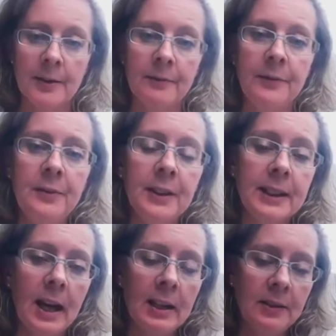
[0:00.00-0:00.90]
Wie viel
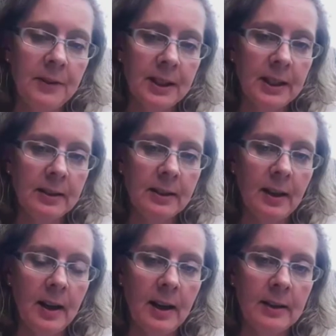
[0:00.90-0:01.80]
Zeit investieren Sie
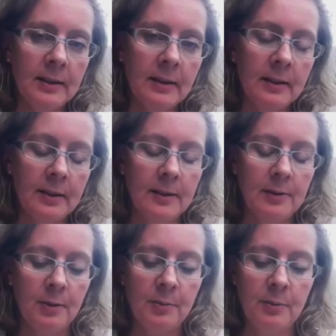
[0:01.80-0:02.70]
rein, äh,
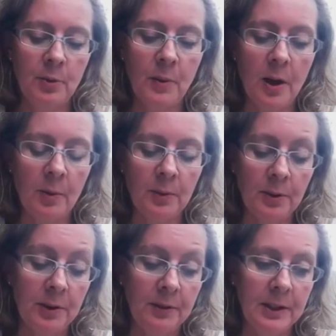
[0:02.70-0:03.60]
um überhaupt in
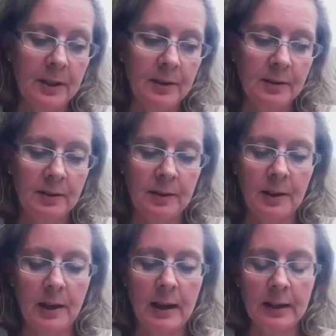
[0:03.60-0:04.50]

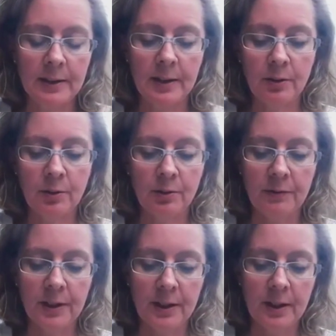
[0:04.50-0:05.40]
Dividendenaktien äh, zu
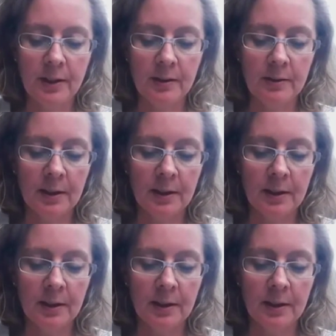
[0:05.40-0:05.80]
investieren?